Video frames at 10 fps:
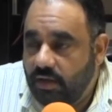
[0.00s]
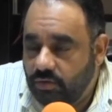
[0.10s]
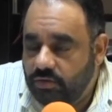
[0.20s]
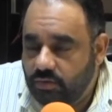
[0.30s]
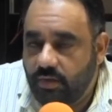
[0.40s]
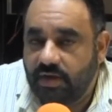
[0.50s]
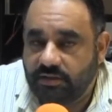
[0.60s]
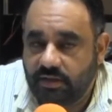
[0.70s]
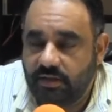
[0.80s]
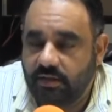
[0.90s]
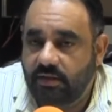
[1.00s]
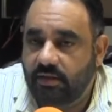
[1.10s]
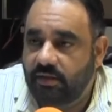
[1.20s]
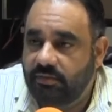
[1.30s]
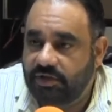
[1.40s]
dos escuelas
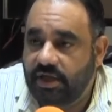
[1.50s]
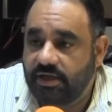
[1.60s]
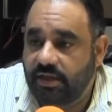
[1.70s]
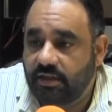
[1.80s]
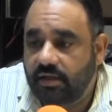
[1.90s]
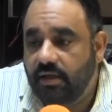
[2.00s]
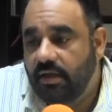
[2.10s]
de, Villa Allende,